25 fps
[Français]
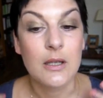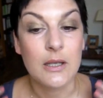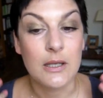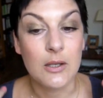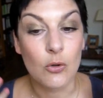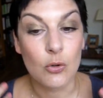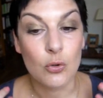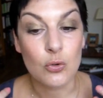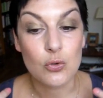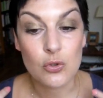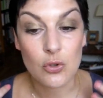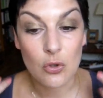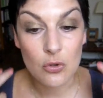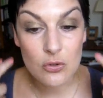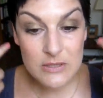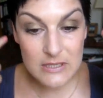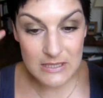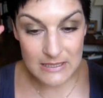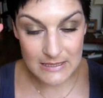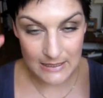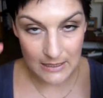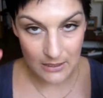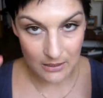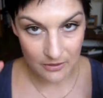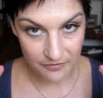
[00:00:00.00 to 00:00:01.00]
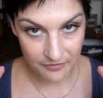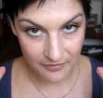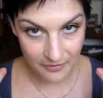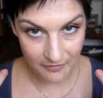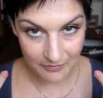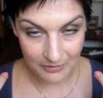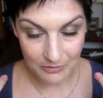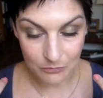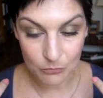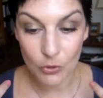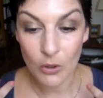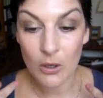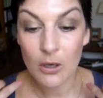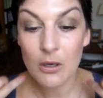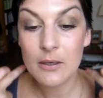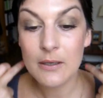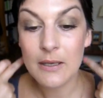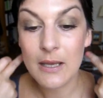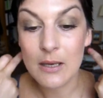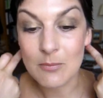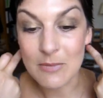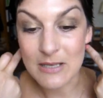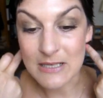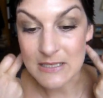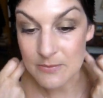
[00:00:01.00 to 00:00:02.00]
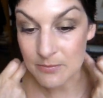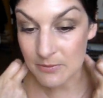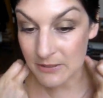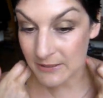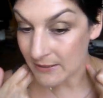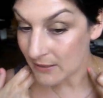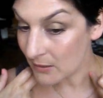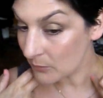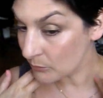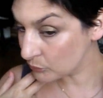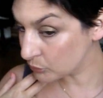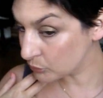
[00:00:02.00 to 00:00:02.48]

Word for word: Et en l'occurrence, c'est ce qu'elle a fait avec moi. Elle m'a expliqué